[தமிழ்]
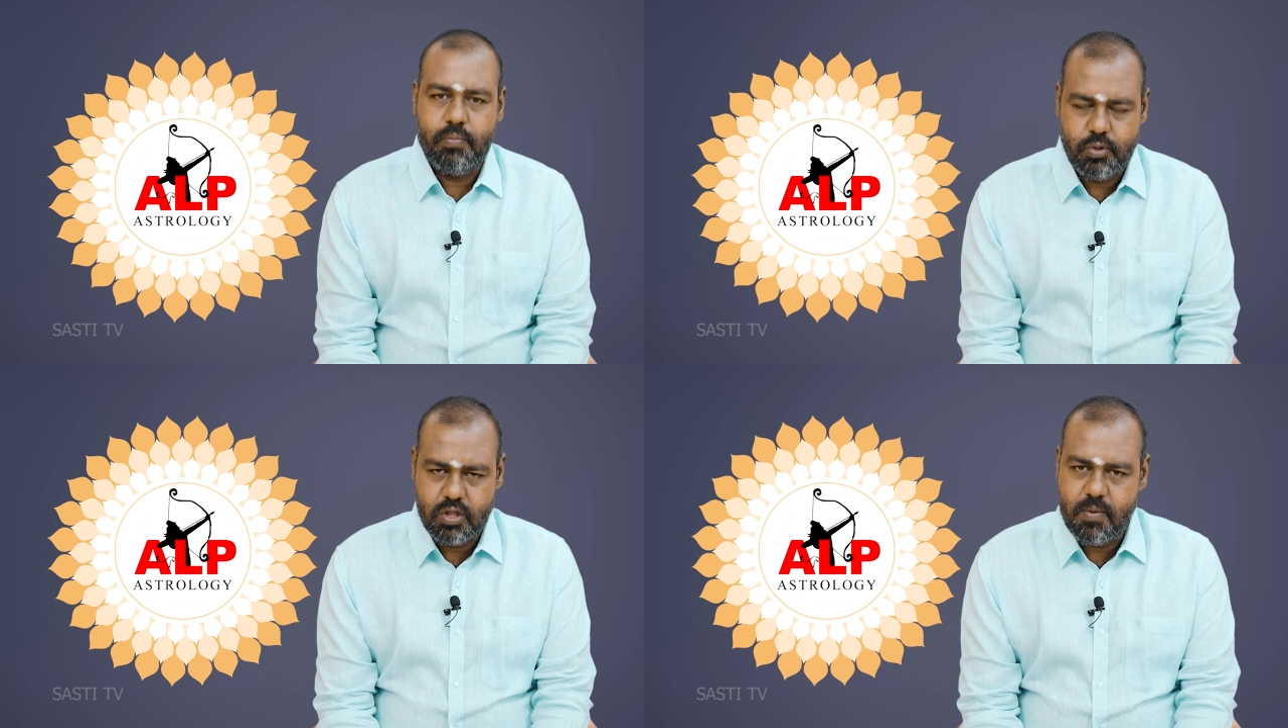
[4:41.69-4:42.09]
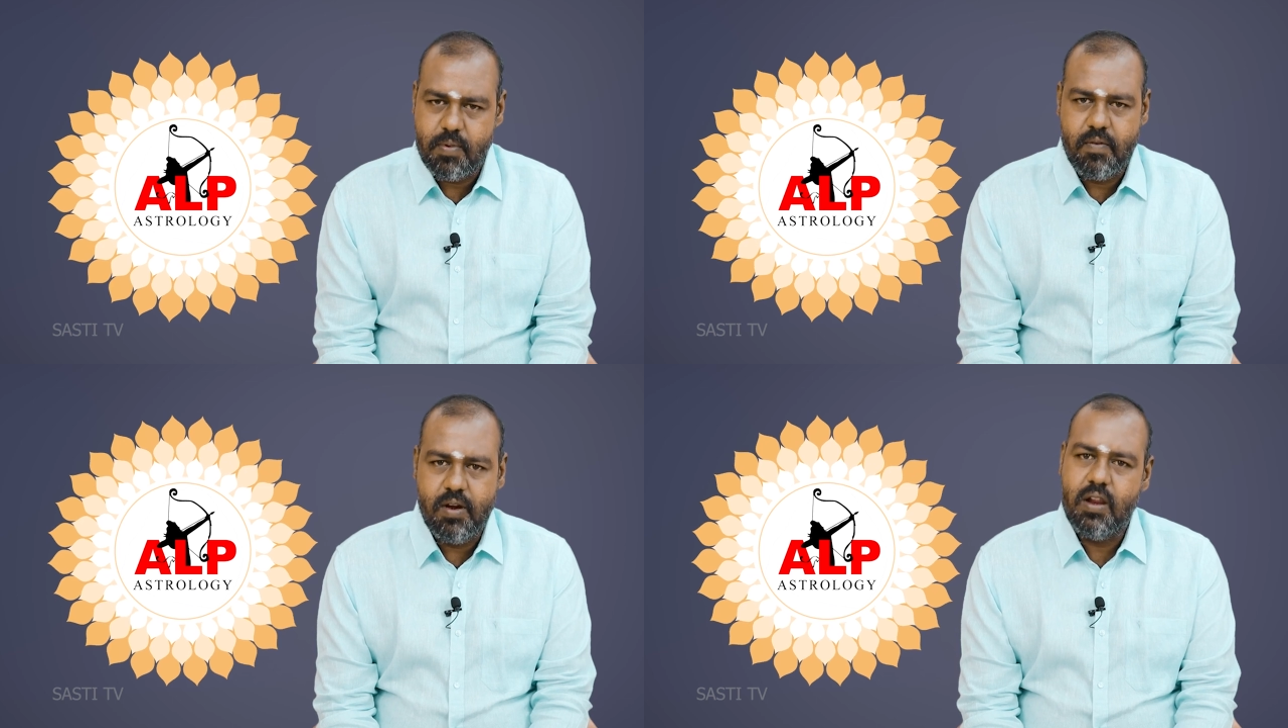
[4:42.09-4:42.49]

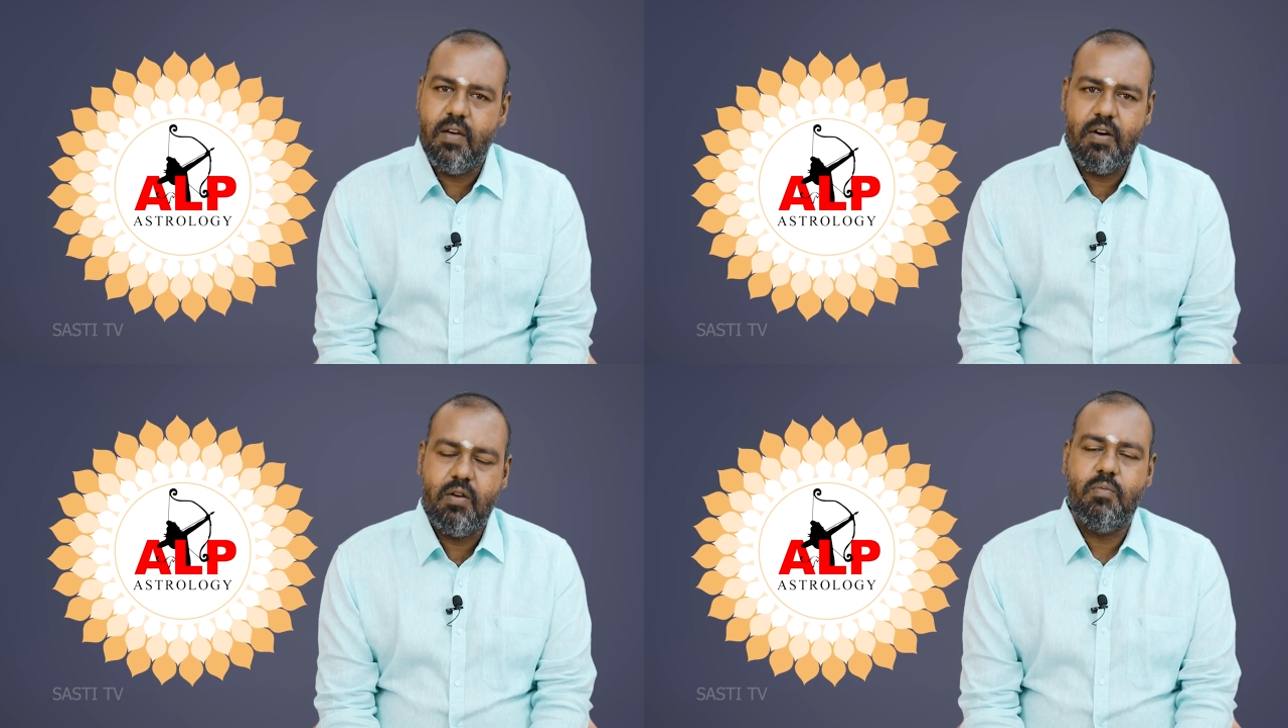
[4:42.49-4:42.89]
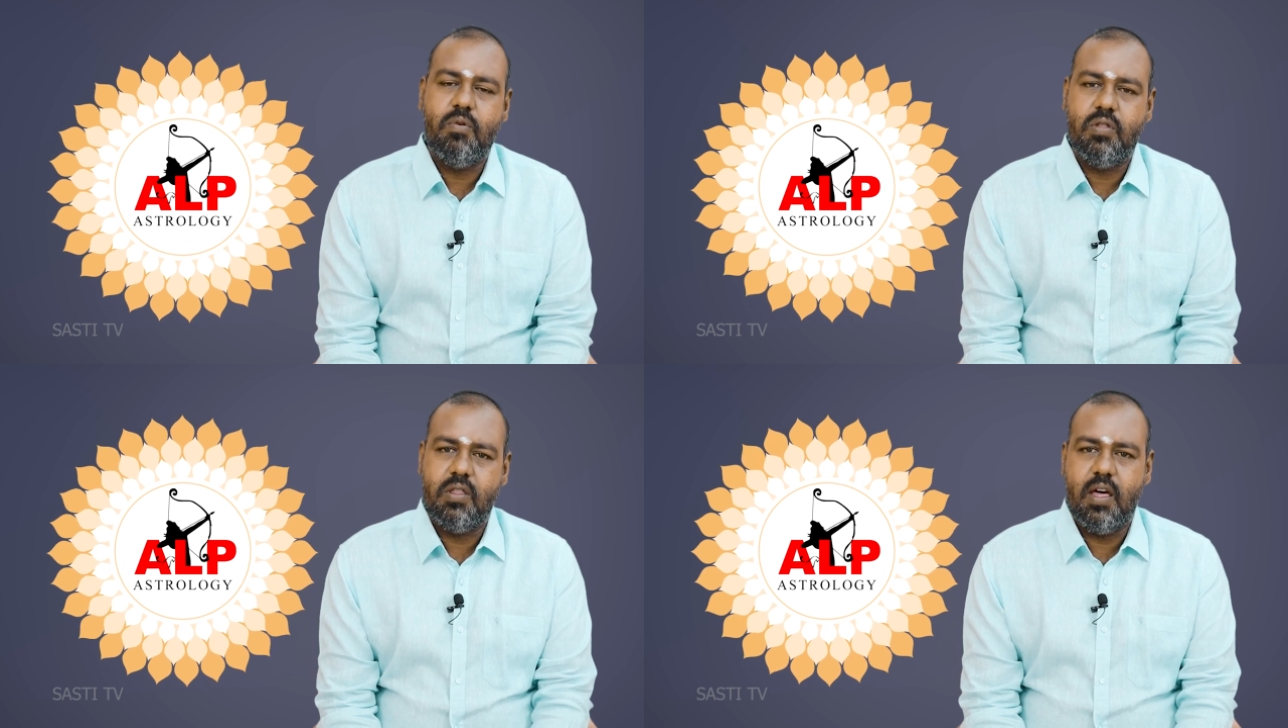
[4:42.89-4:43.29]
புத்தகமாக வெளியில்
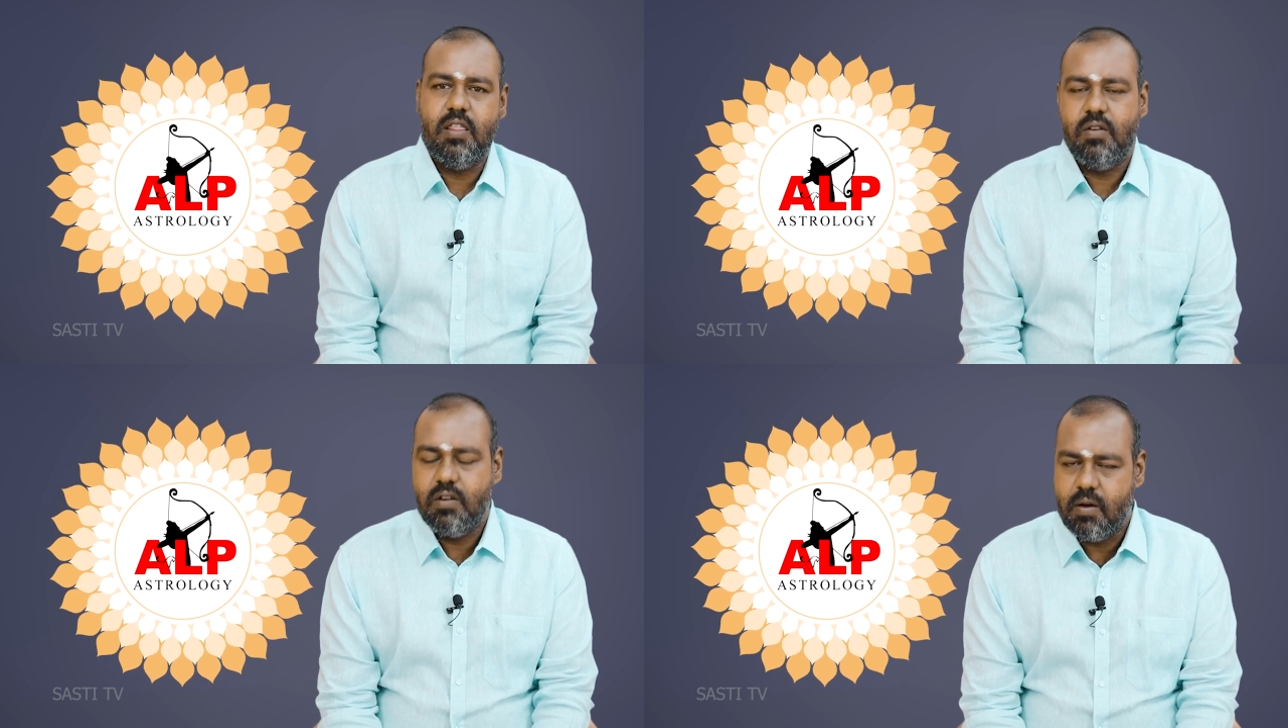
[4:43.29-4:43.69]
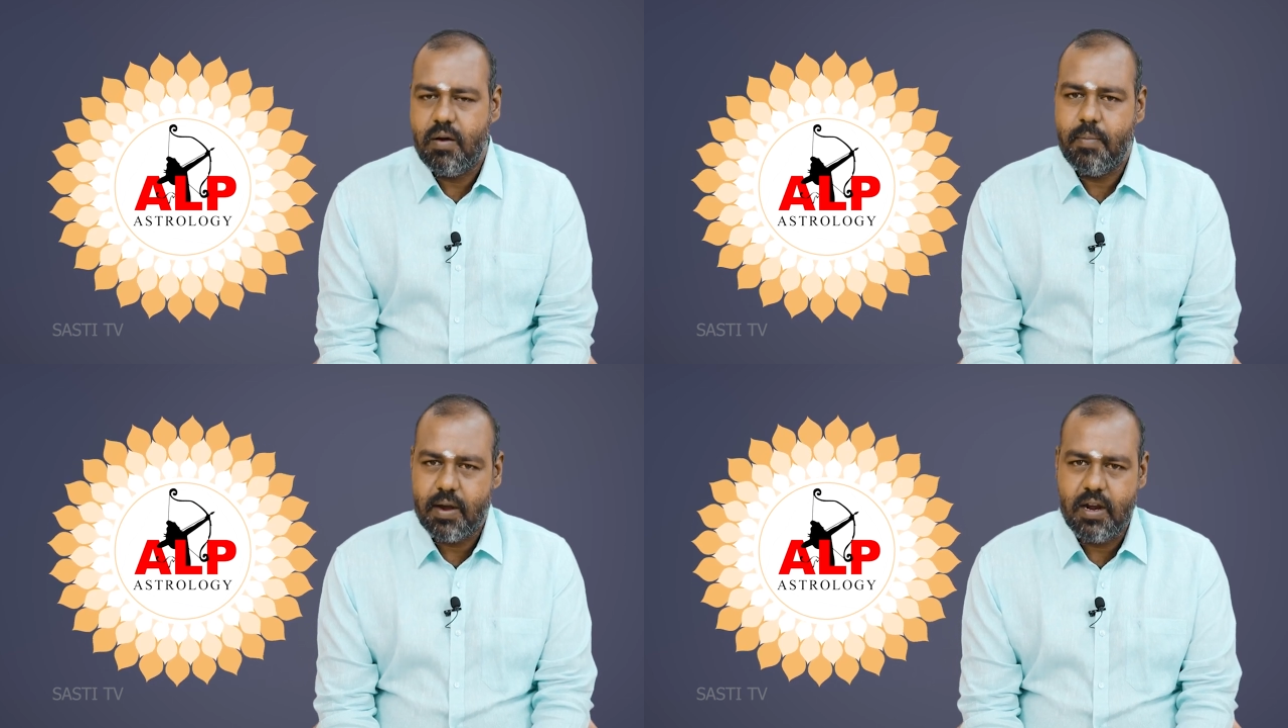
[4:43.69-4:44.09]
வரும்போது தான் அது
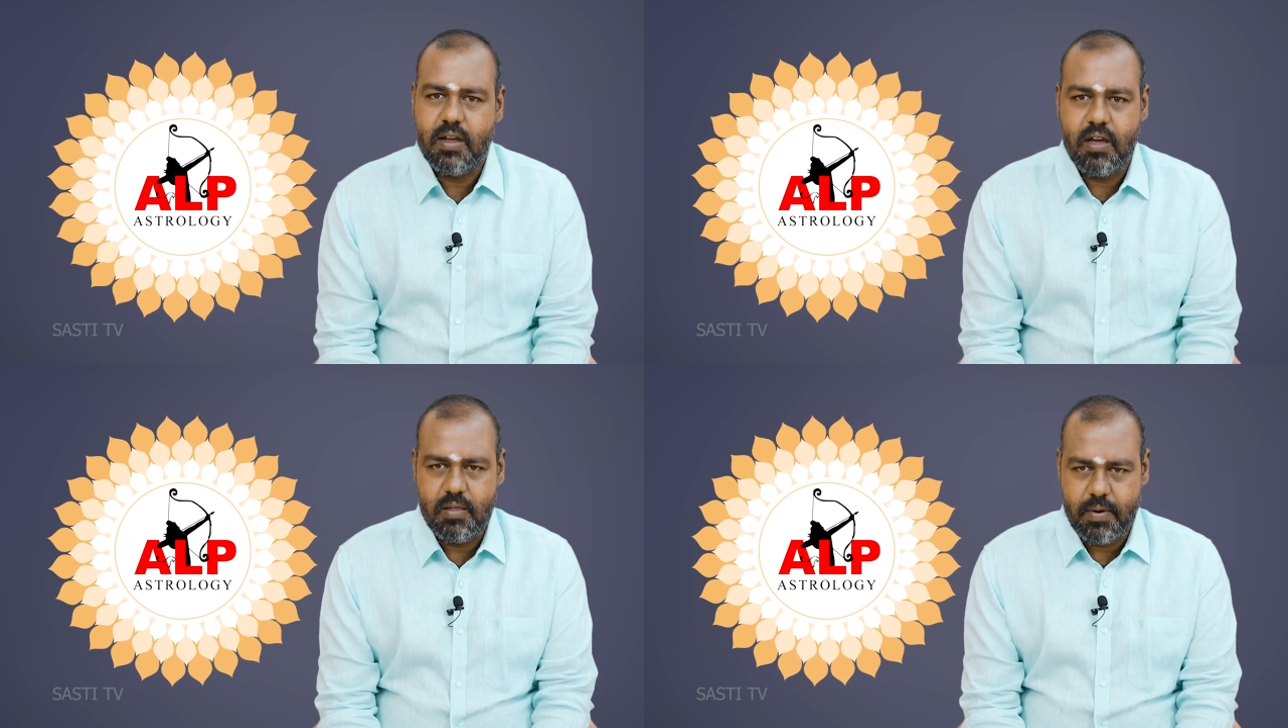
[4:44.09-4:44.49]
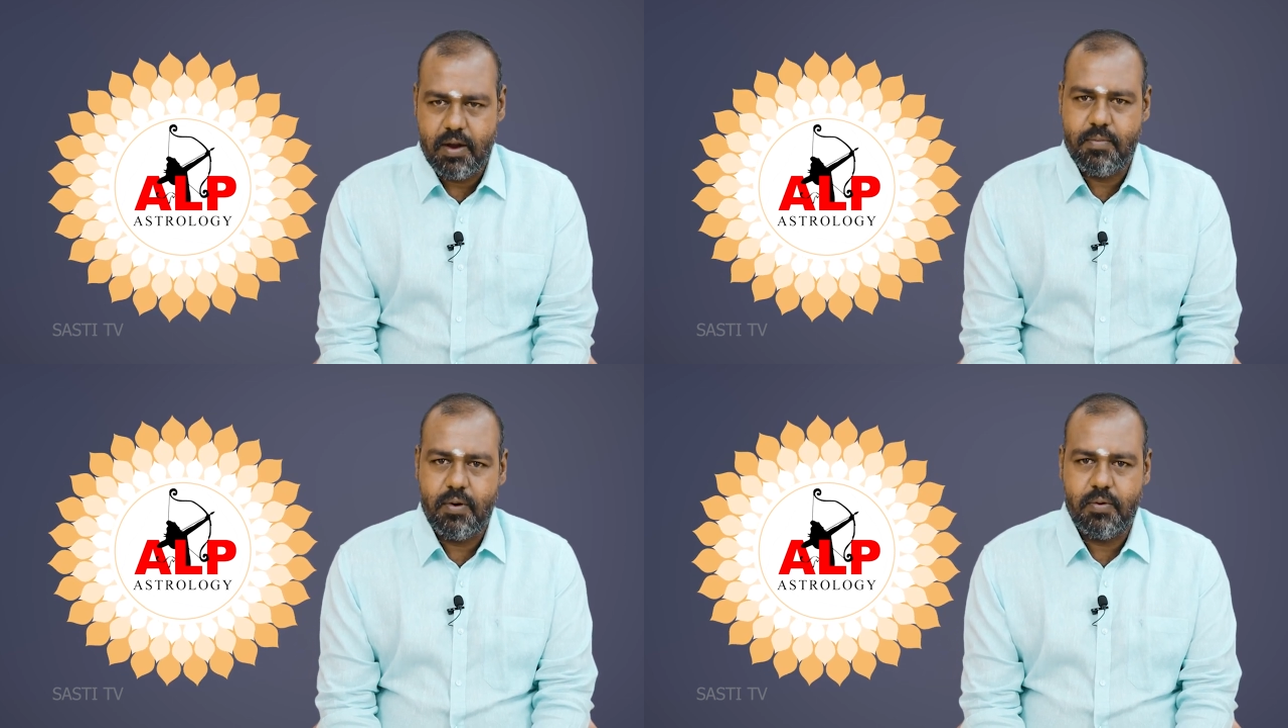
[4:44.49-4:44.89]
இன்னும் மக்களுக்கு அது
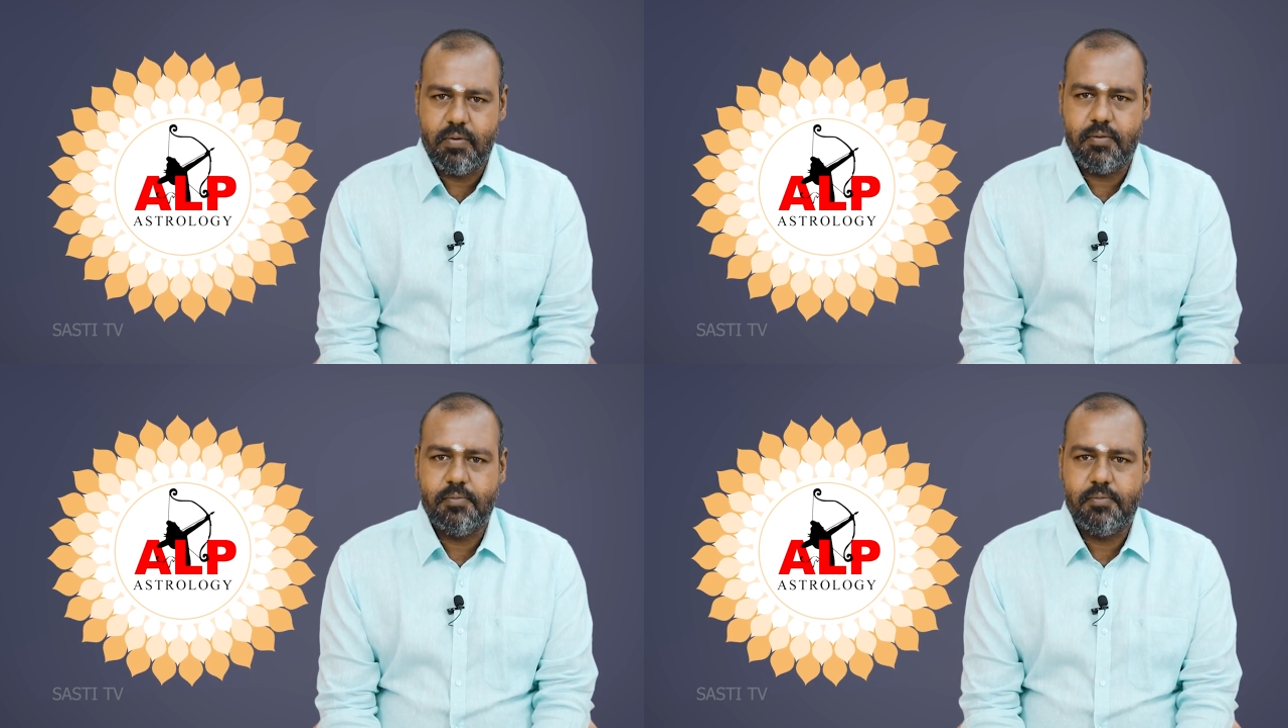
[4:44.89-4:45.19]
பயன்படும்